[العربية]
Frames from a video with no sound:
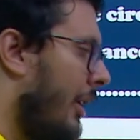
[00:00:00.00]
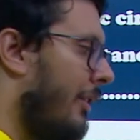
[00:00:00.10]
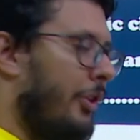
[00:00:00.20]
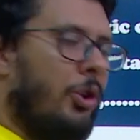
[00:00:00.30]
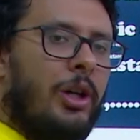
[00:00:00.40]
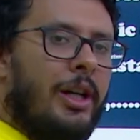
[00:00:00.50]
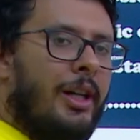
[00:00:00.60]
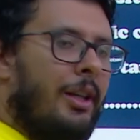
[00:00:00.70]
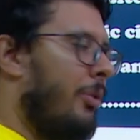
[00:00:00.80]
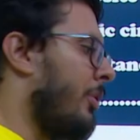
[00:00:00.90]
في
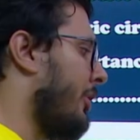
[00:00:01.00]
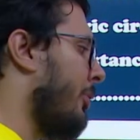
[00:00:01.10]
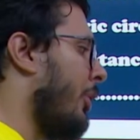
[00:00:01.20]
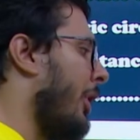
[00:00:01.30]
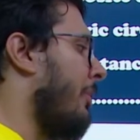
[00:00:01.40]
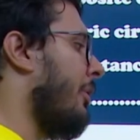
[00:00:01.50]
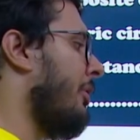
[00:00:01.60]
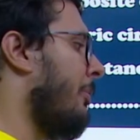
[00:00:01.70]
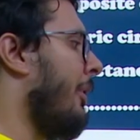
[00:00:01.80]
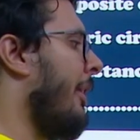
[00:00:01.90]
وال ونصيبه قال يبقى
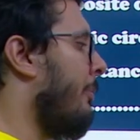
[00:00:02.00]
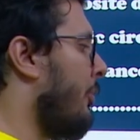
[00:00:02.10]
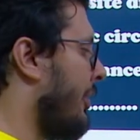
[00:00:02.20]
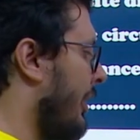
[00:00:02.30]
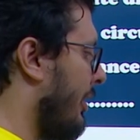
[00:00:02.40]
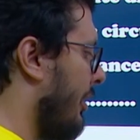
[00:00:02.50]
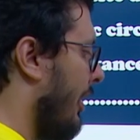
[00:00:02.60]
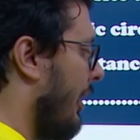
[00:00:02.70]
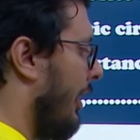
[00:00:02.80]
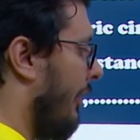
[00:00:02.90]
نصيب اللي جنبه يزيد
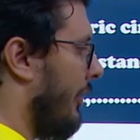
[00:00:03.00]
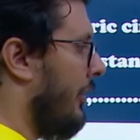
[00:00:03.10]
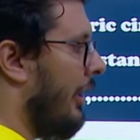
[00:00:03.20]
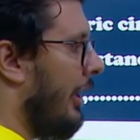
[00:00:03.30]
فاضل لي